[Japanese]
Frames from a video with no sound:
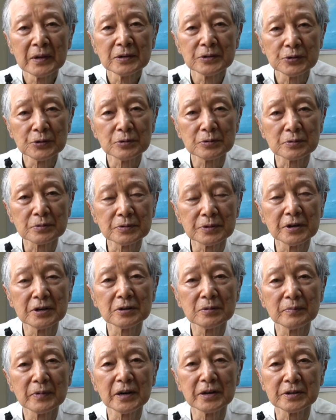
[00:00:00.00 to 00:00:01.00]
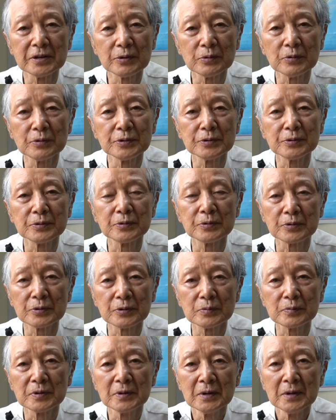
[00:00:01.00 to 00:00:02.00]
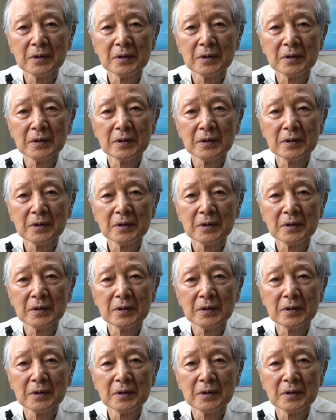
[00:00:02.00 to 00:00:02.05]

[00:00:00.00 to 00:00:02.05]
夜寝る前にオイルを飲む。